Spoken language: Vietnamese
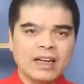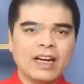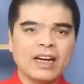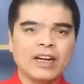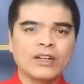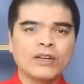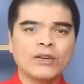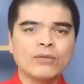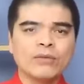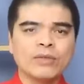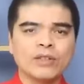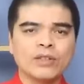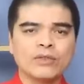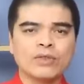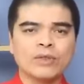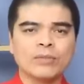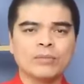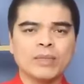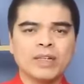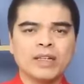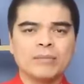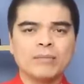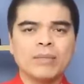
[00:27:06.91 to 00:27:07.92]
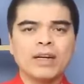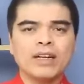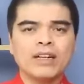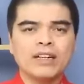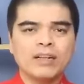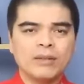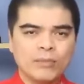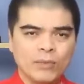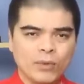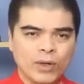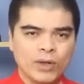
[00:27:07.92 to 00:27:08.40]
là cái lúc để chuẩn bị
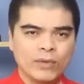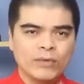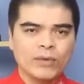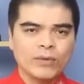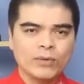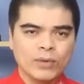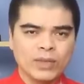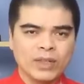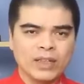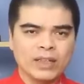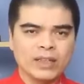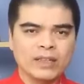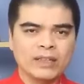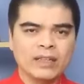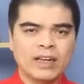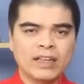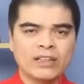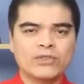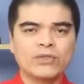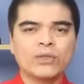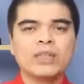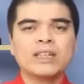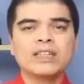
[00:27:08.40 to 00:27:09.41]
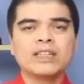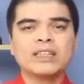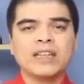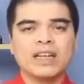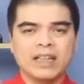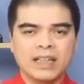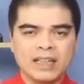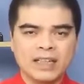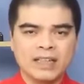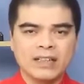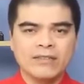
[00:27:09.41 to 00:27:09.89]
bắt nước muối phong thủy để xua đi
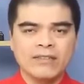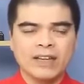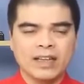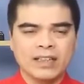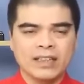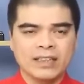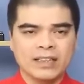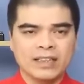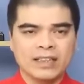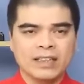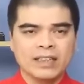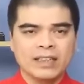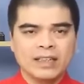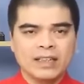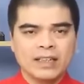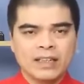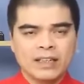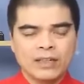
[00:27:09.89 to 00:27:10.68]
tà khí và gì